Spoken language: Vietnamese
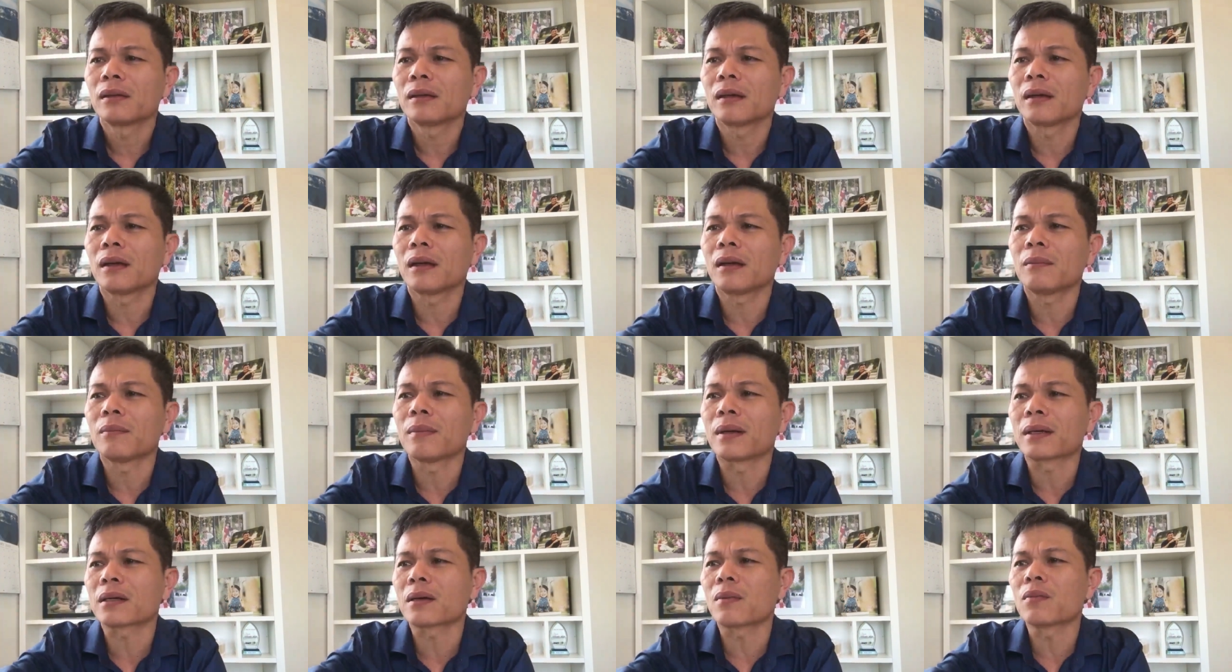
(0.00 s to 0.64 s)
à,
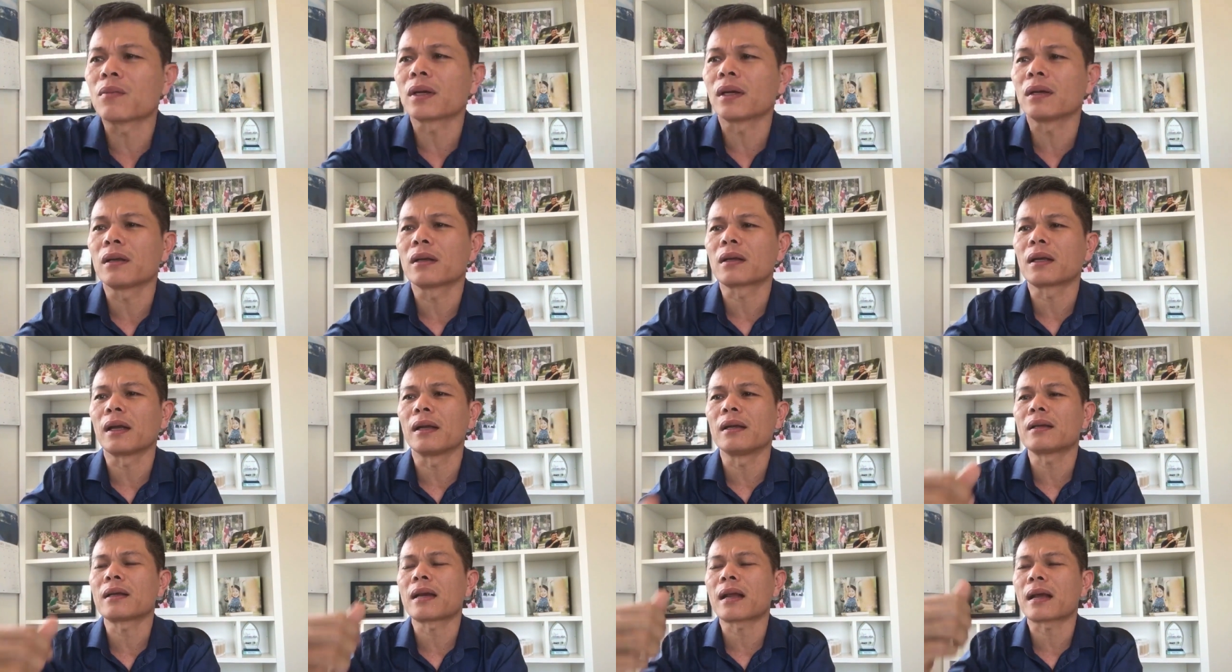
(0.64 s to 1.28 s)
mà trong khi
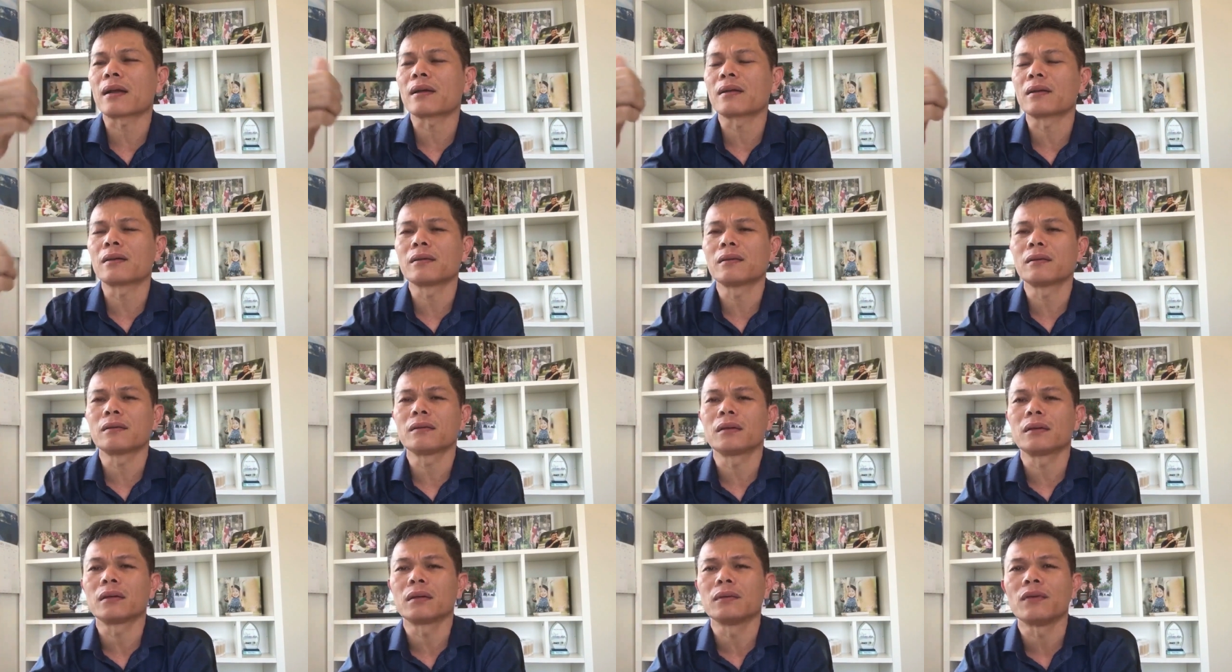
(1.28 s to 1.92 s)
kỹ
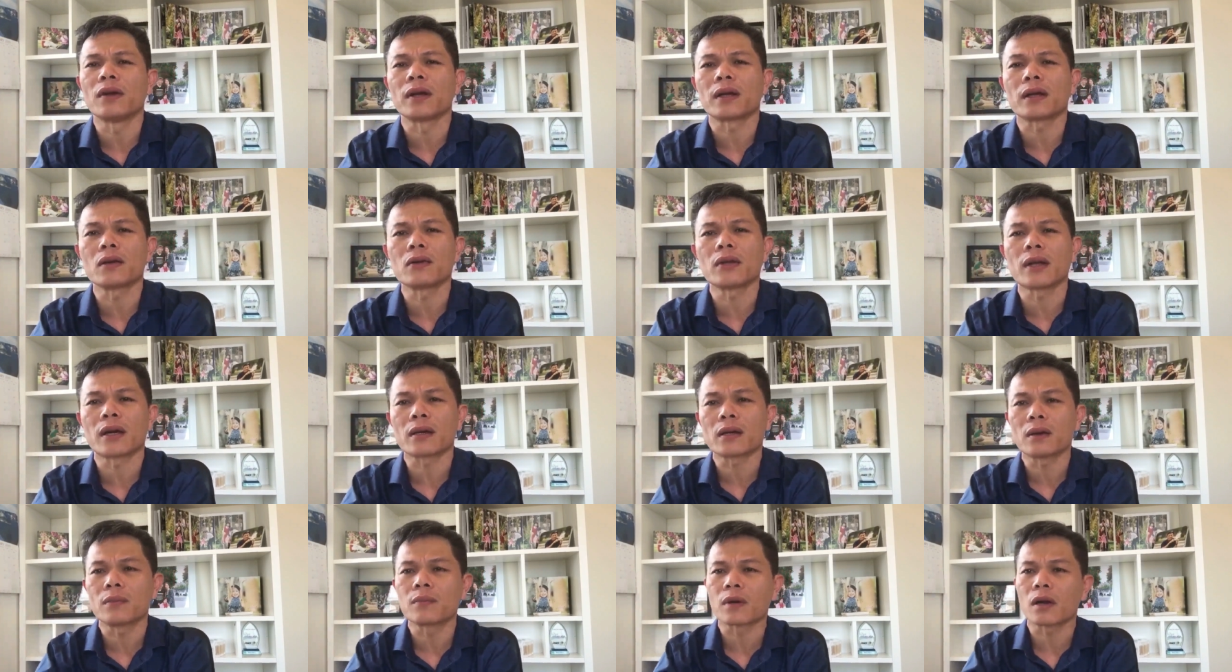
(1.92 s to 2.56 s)
năng về kinh
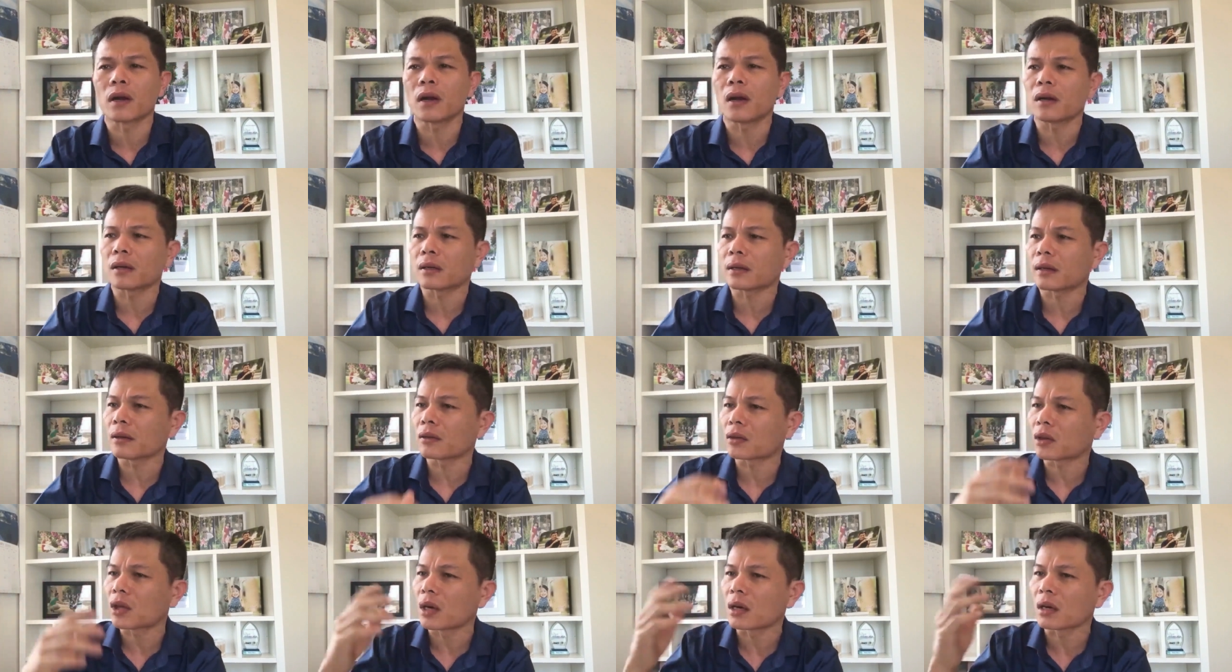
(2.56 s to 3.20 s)
doanh không có
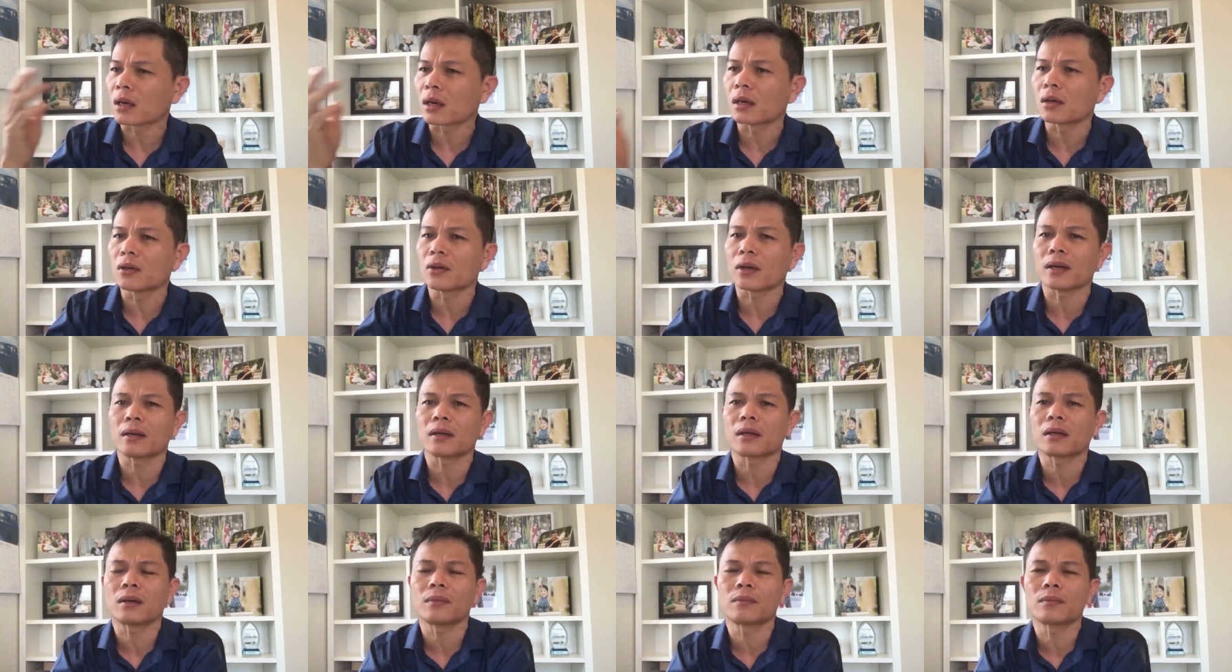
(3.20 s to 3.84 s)
kiến thức kinh
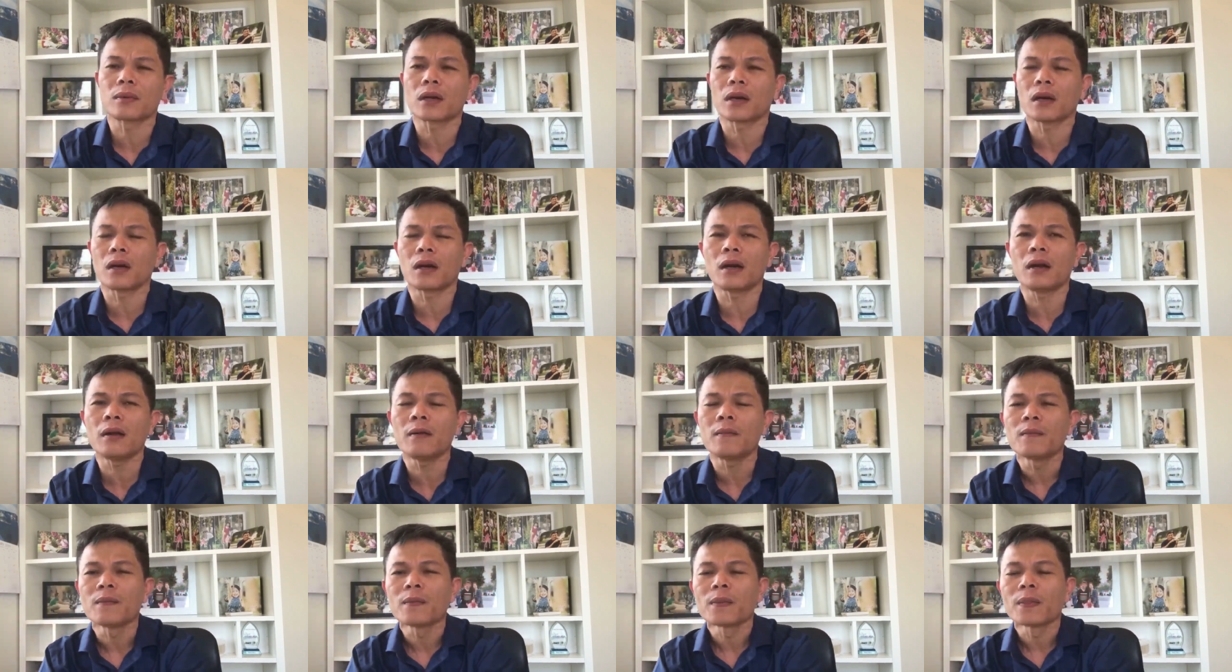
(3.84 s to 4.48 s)
doanh không
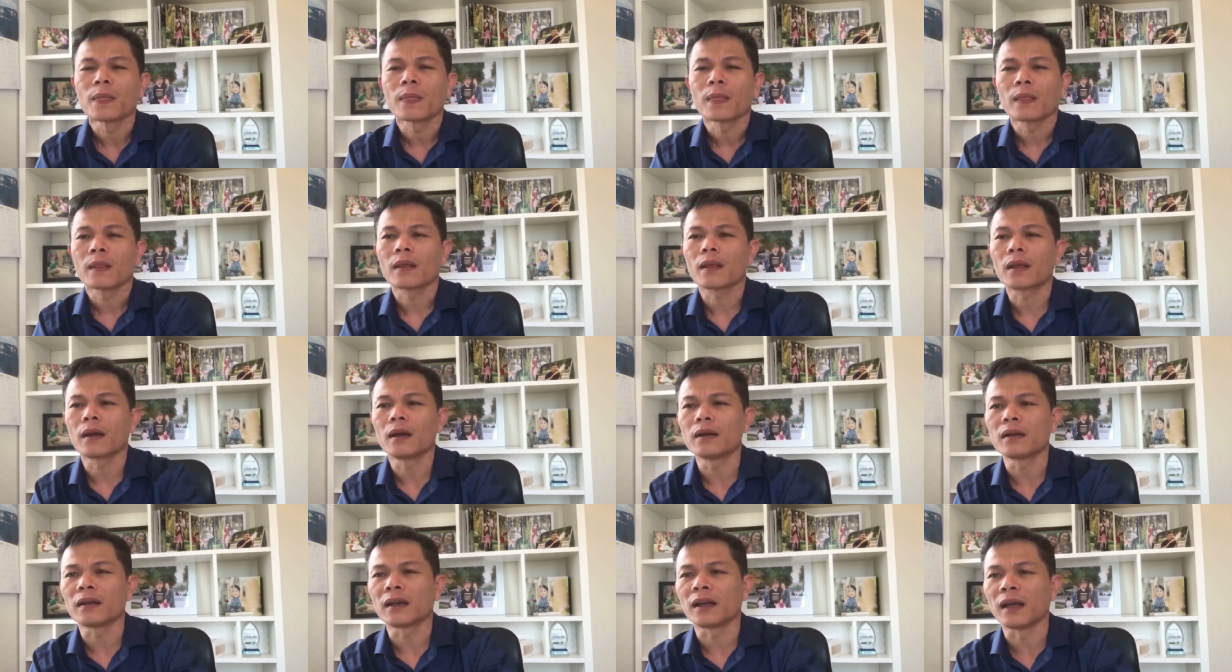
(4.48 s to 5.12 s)
có
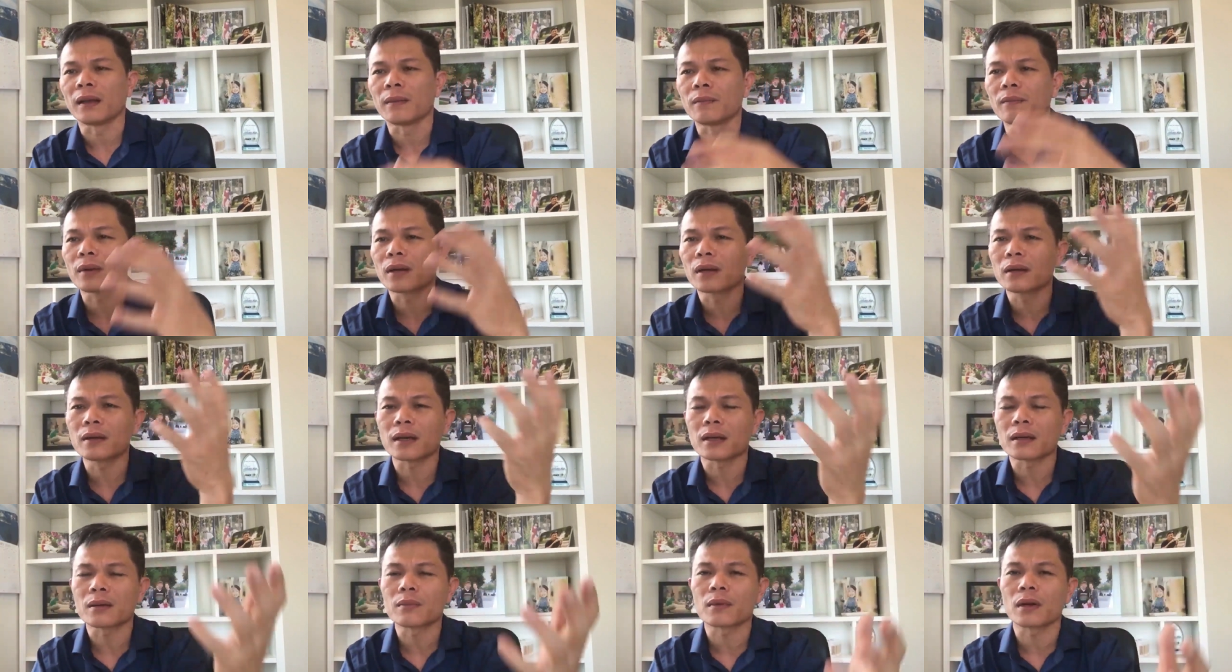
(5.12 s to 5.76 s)
kinh nghiệm
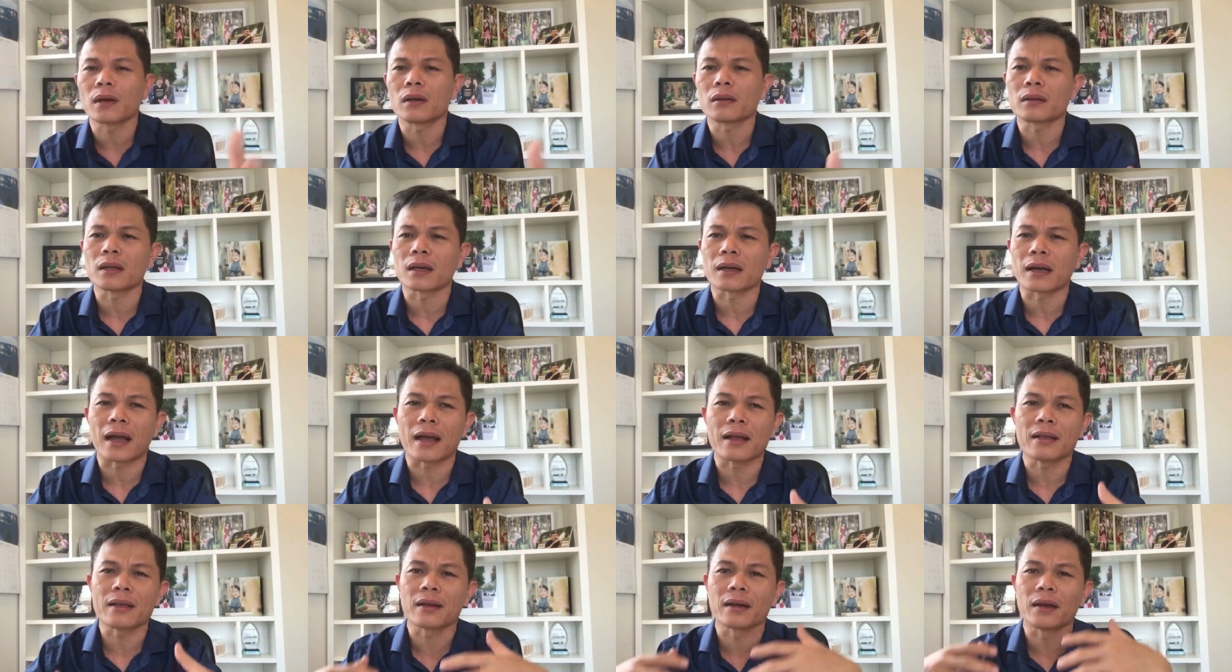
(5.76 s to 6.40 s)
kinh doanh không có tất
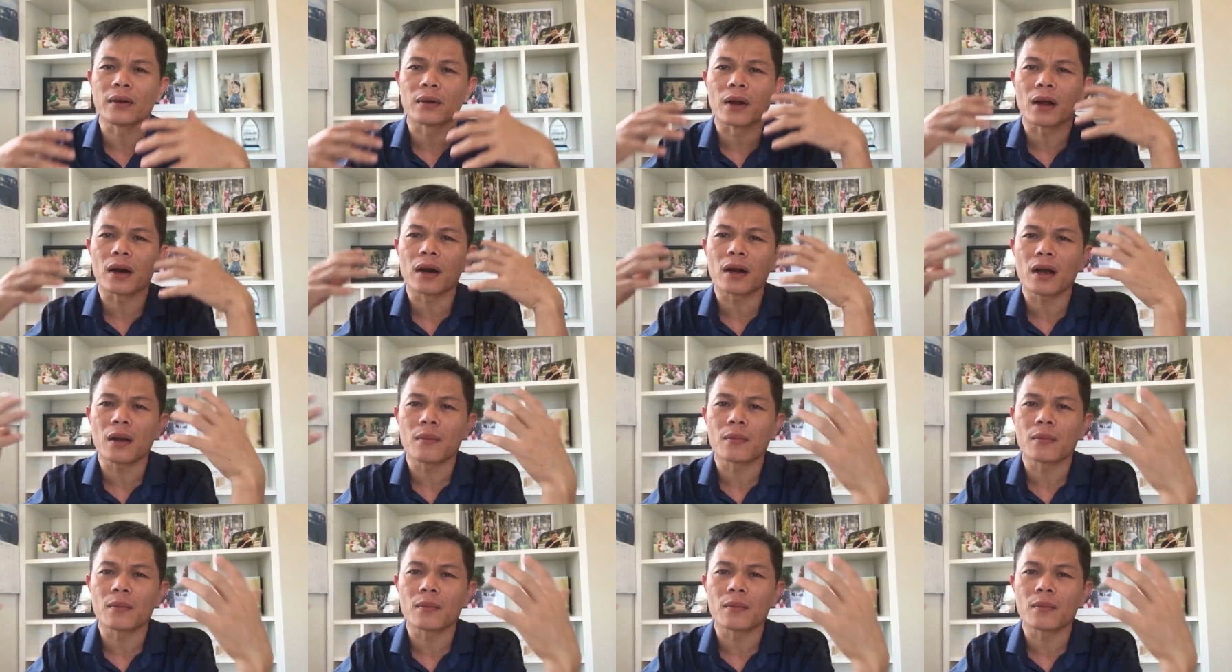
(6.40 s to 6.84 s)
cả những điều đó nó